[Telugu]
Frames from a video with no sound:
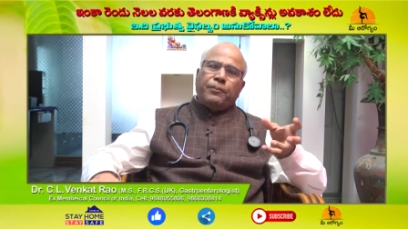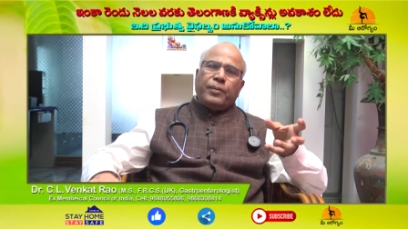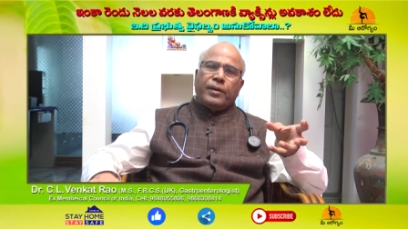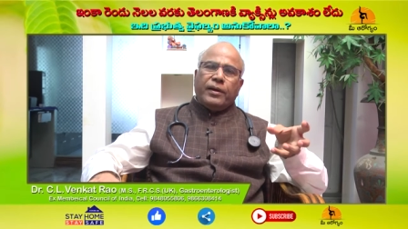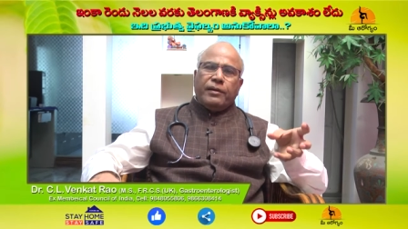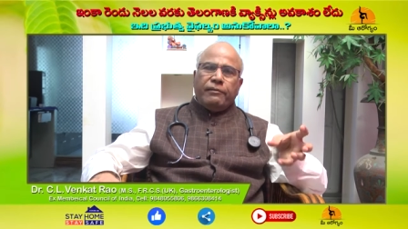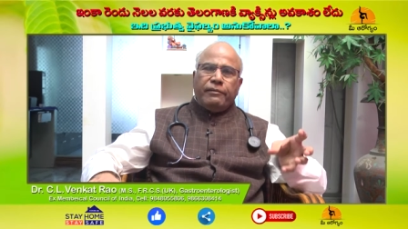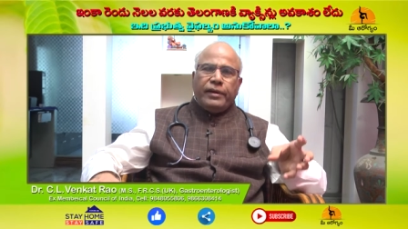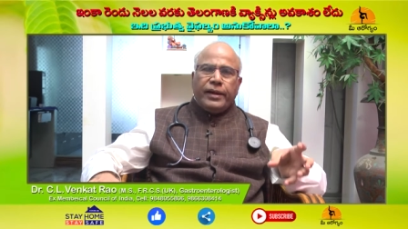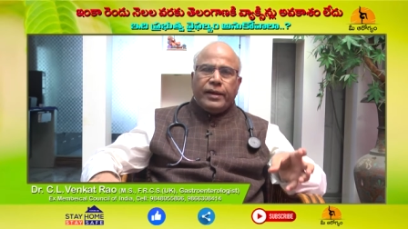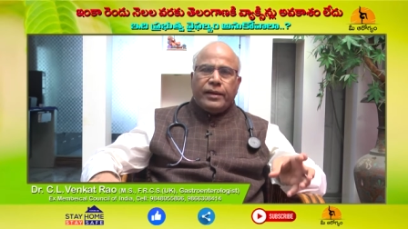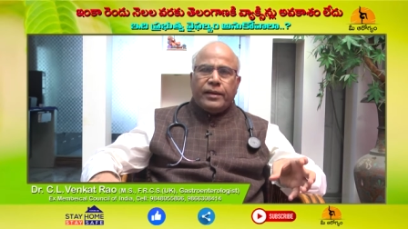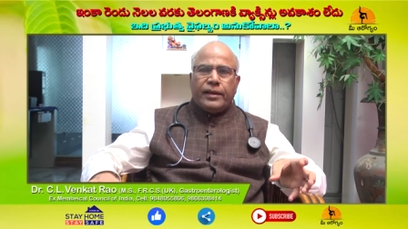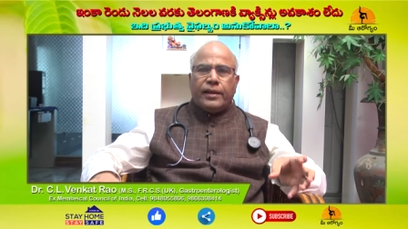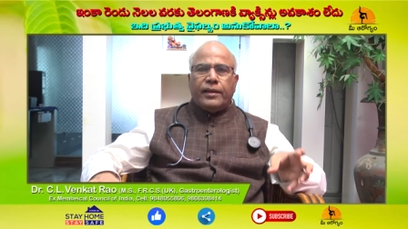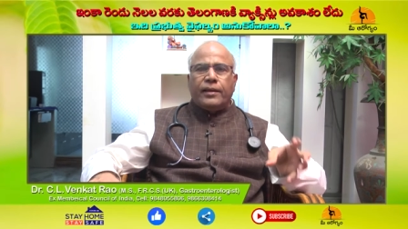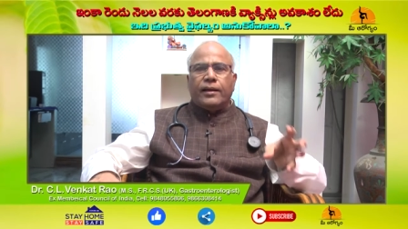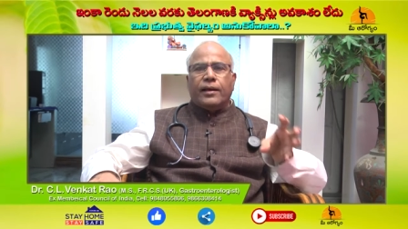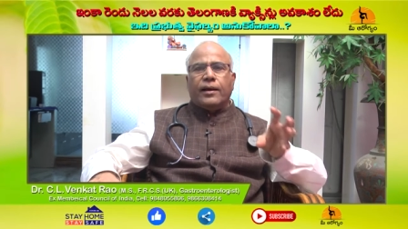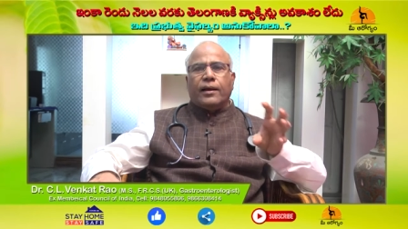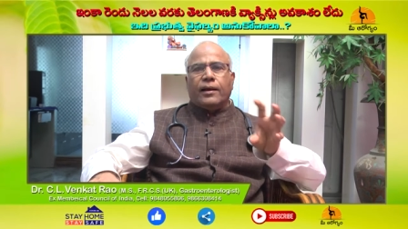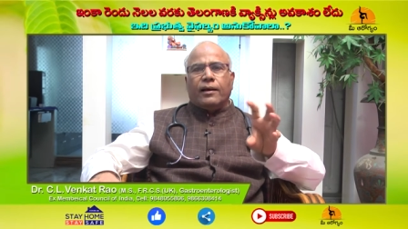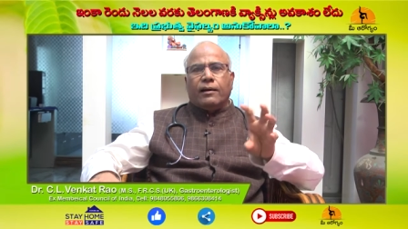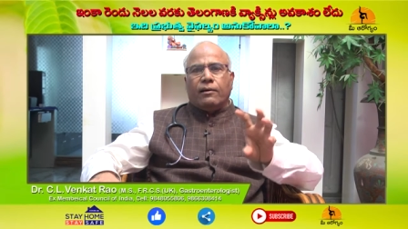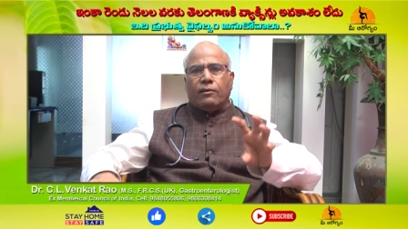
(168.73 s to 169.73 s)
ప్రైవేట్
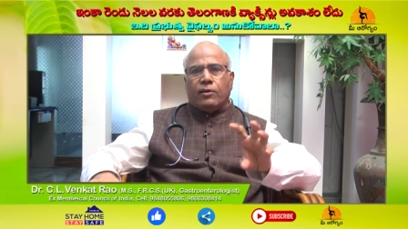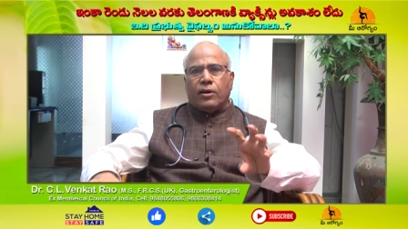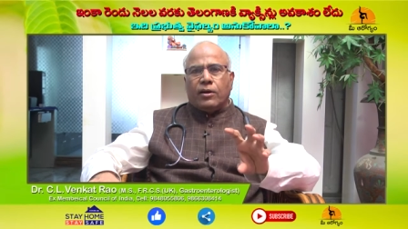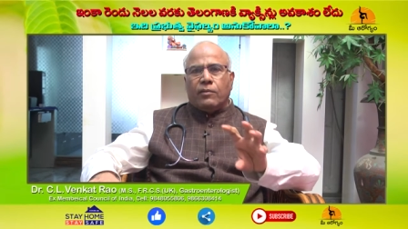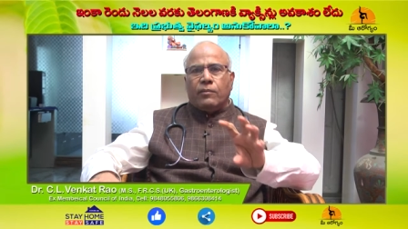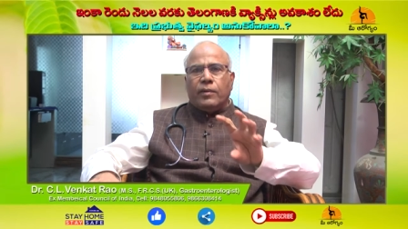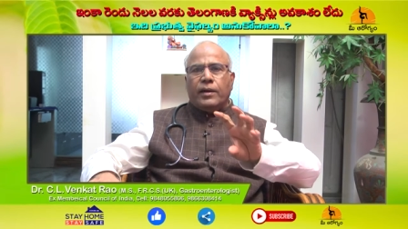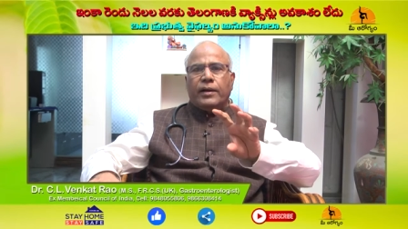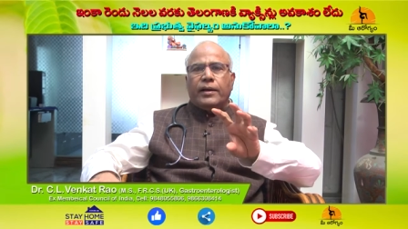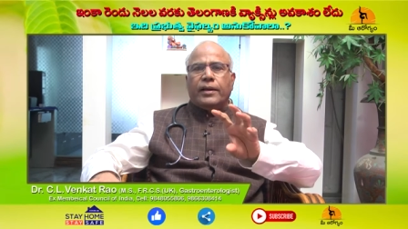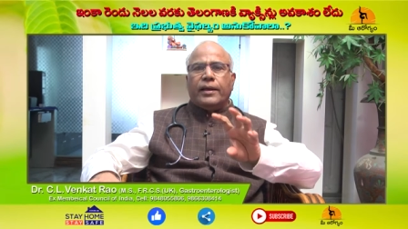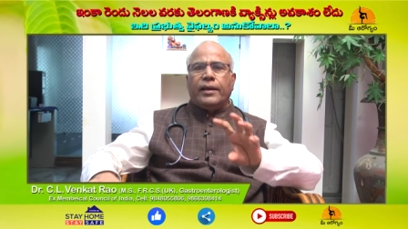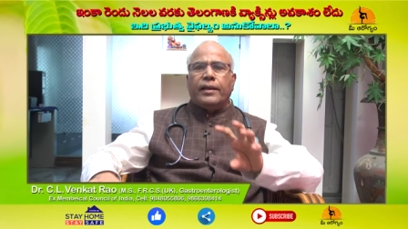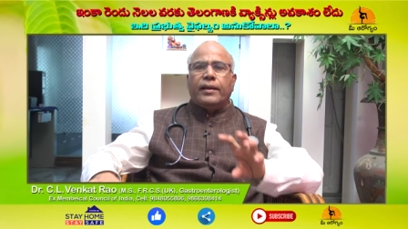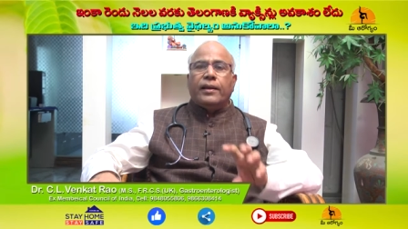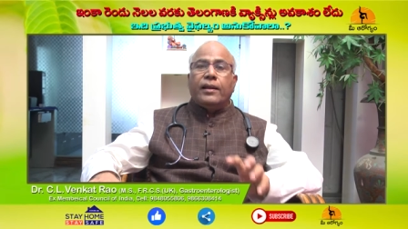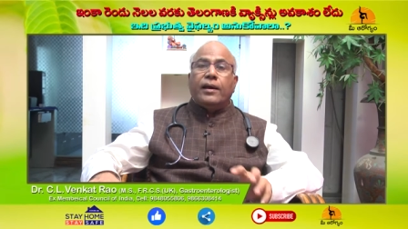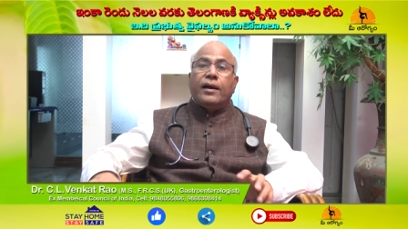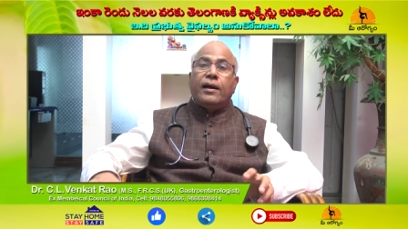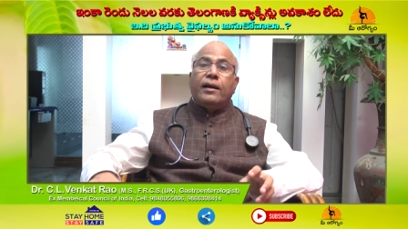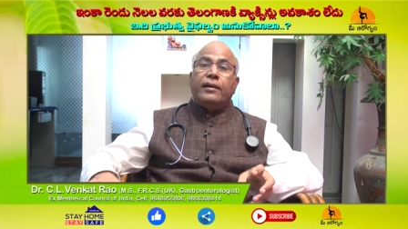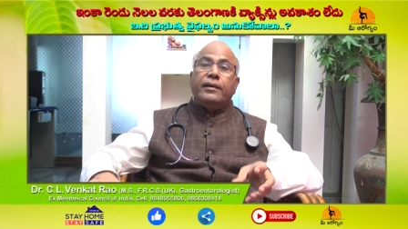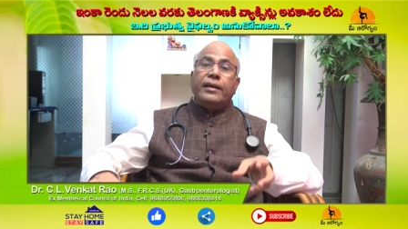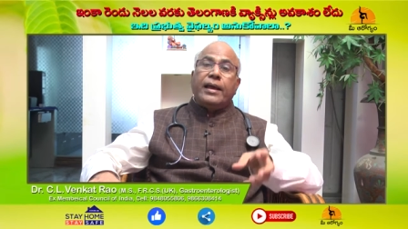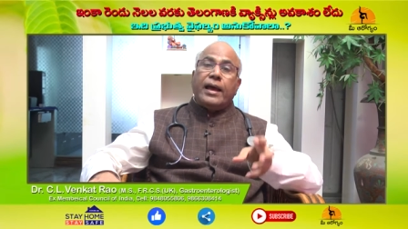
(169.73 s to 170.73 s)
అయినా గవర్నమెంట్ అయినా